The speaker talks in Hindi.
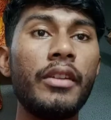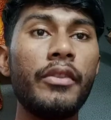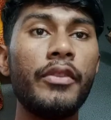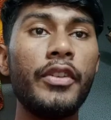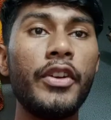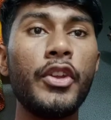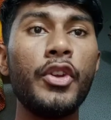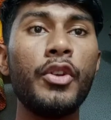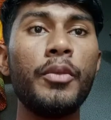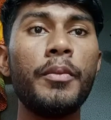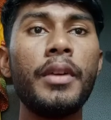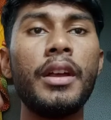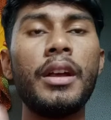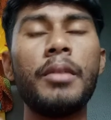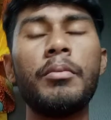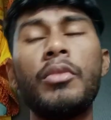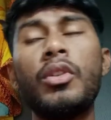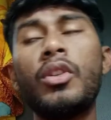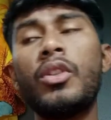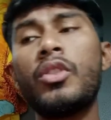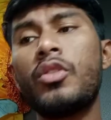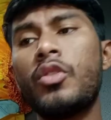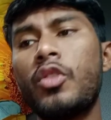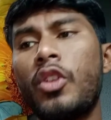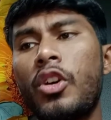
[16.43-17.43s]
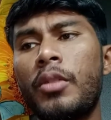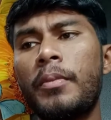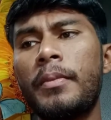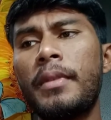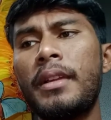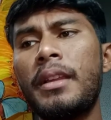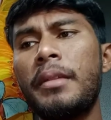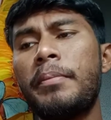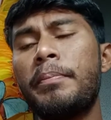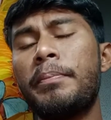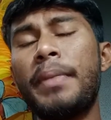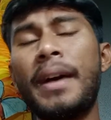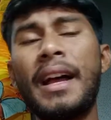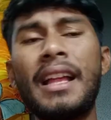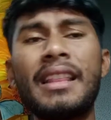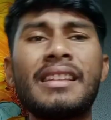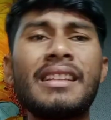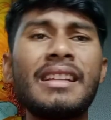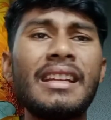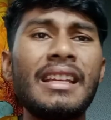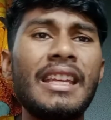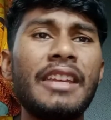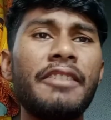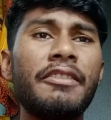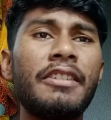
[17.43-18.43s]
वीडियो में हम लोग नॉर्मली बात
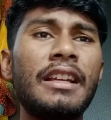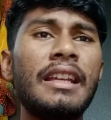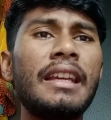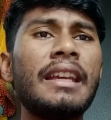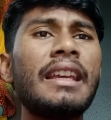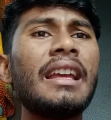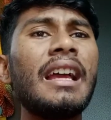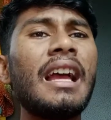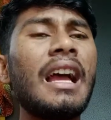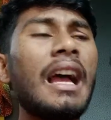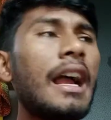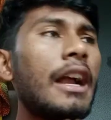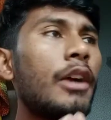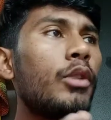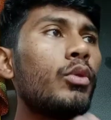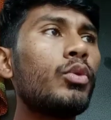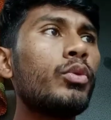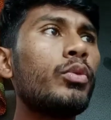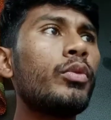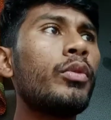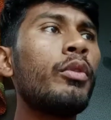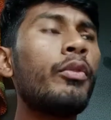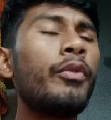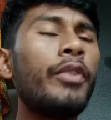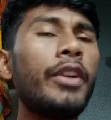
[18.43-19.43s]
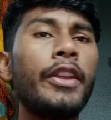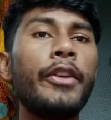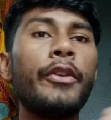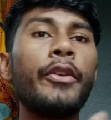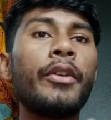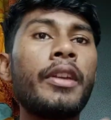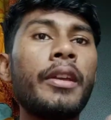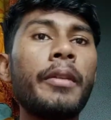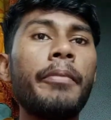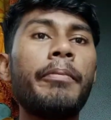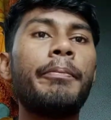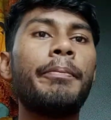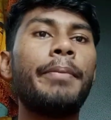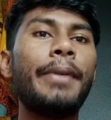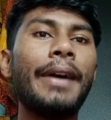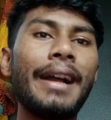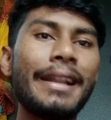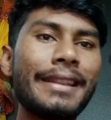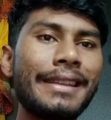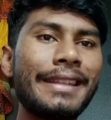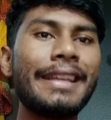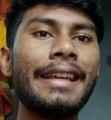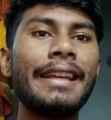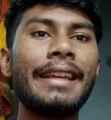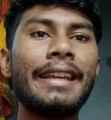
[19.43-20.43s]
करने वाले हैं कि वो वीडियो के
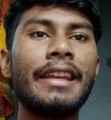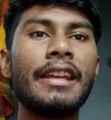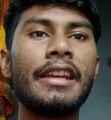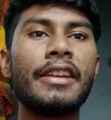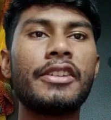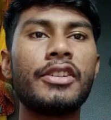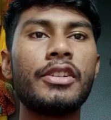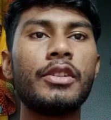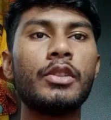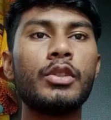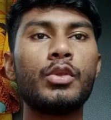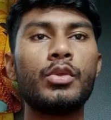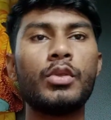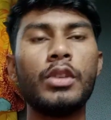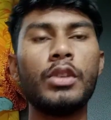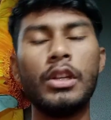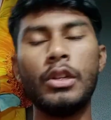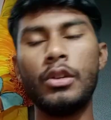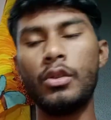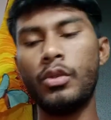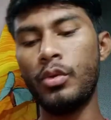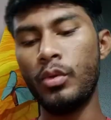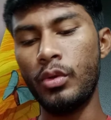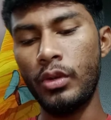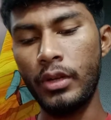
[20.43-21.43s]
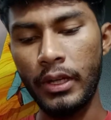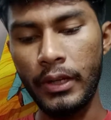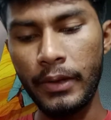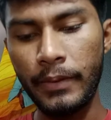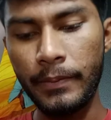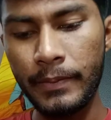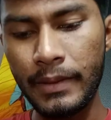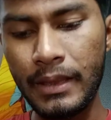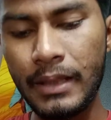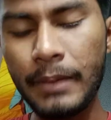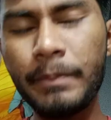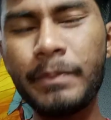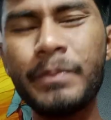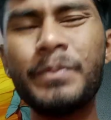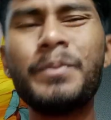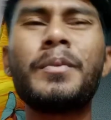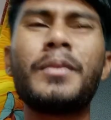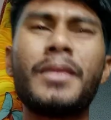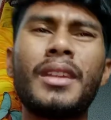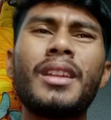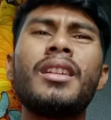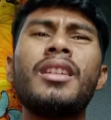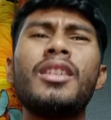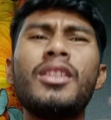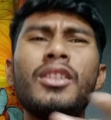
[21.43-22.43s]
बाद क्या रिएक्शंस हुए लोगों के मतलब
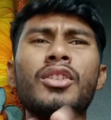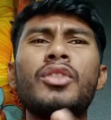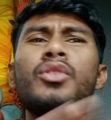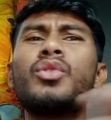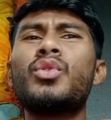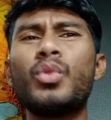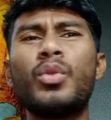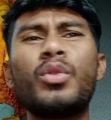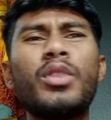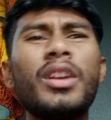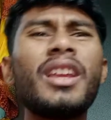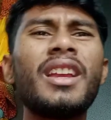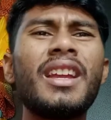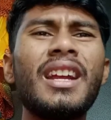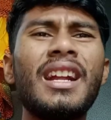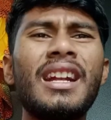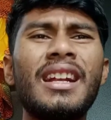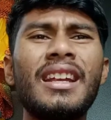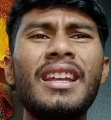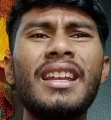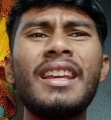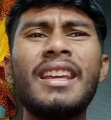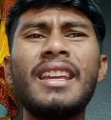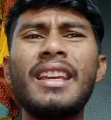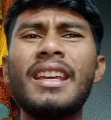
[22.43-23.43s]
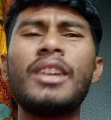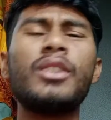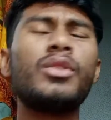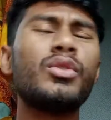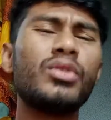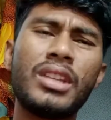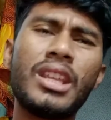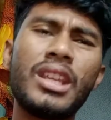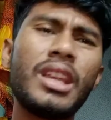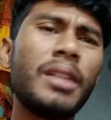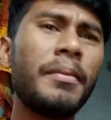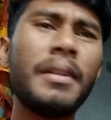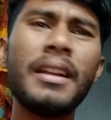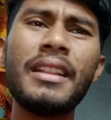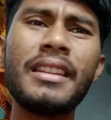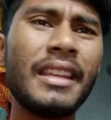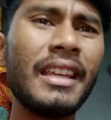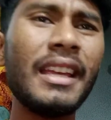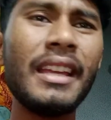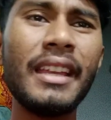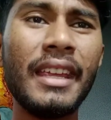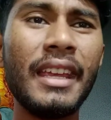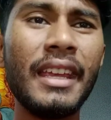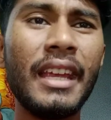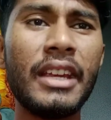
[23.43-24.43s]
सुकड़ी कांडी के उसके बाद क्या
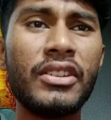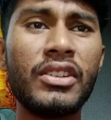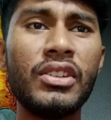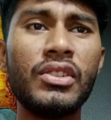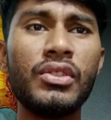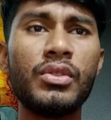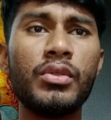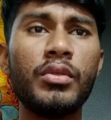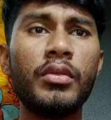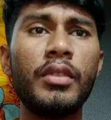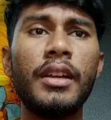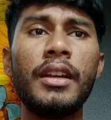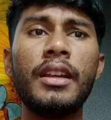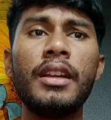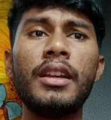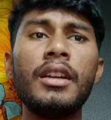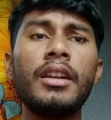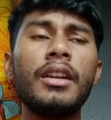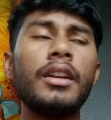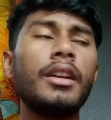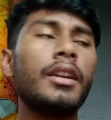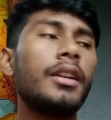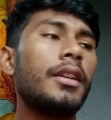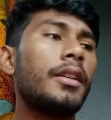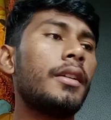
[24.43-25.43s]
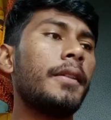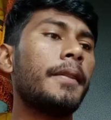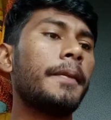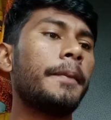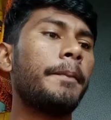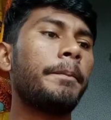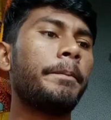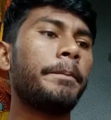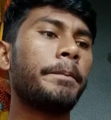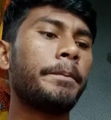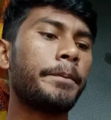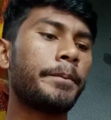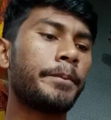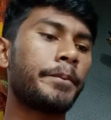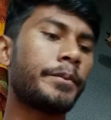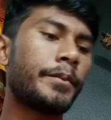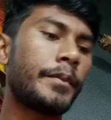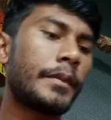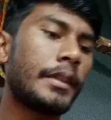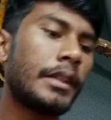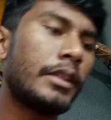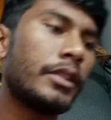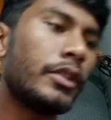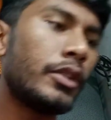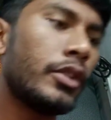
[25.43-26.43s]
रिएक्शंस हुए
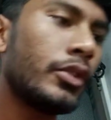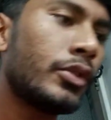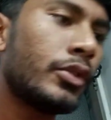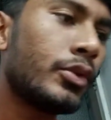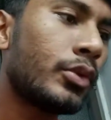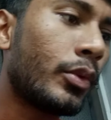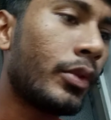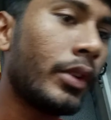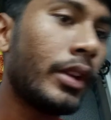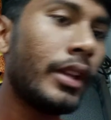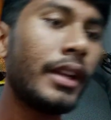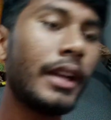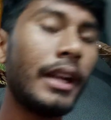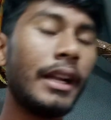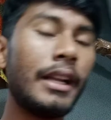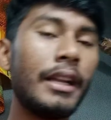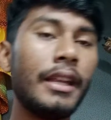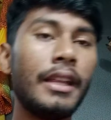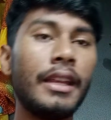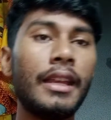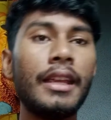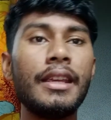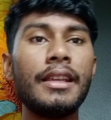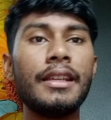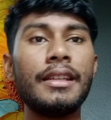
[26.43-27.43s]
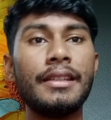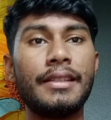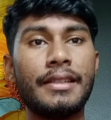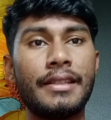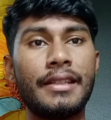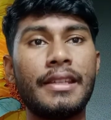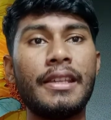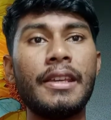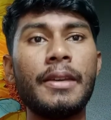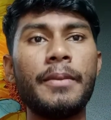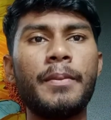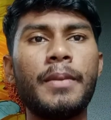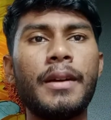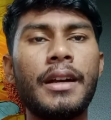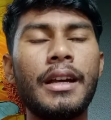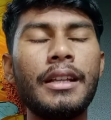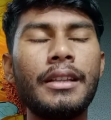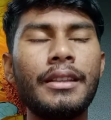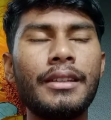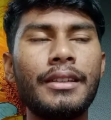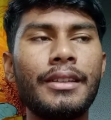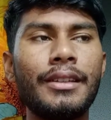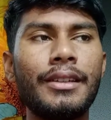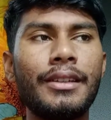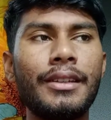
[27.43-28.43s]
तो सुकड़ी कांडी ने इसके बाद
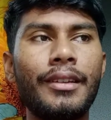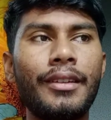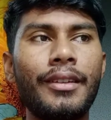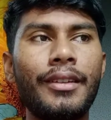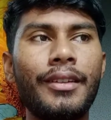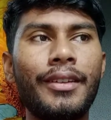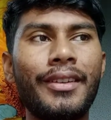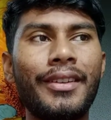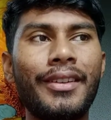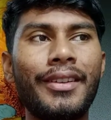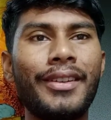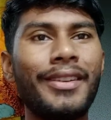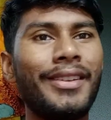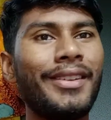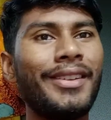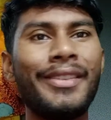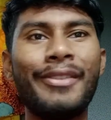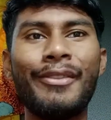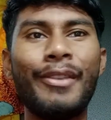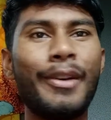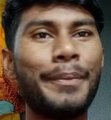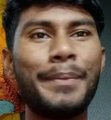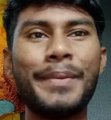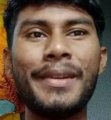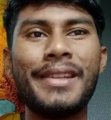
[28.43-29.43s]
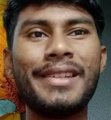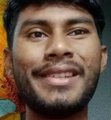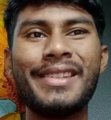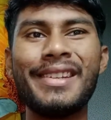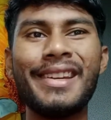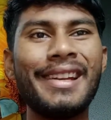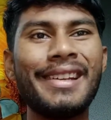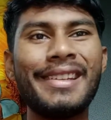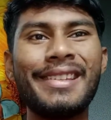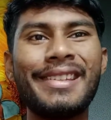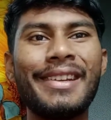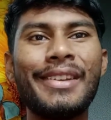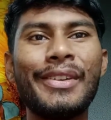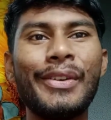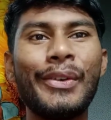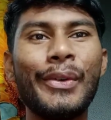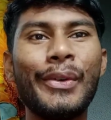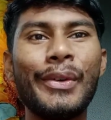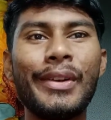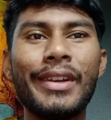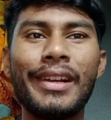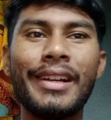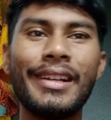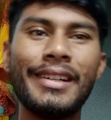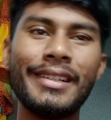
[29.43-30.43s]
वापस चैट्स देखा
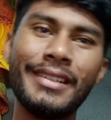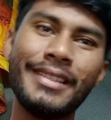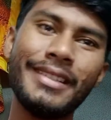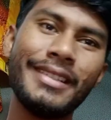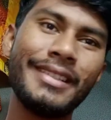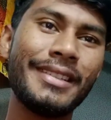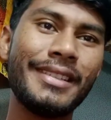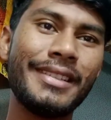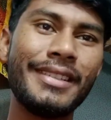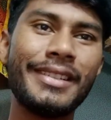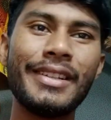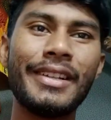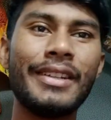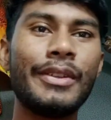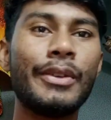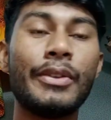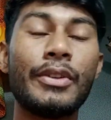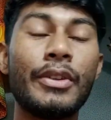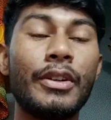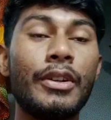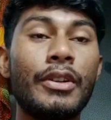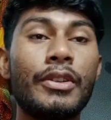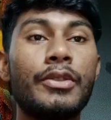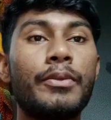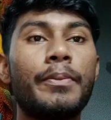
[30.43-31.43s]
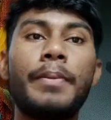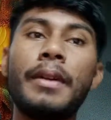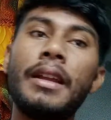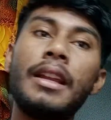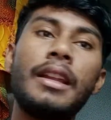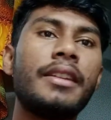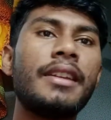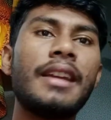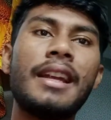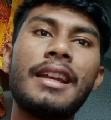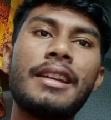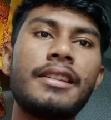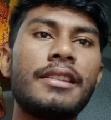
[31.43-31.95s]
क्या चलो चलो चलो पहले चैट्स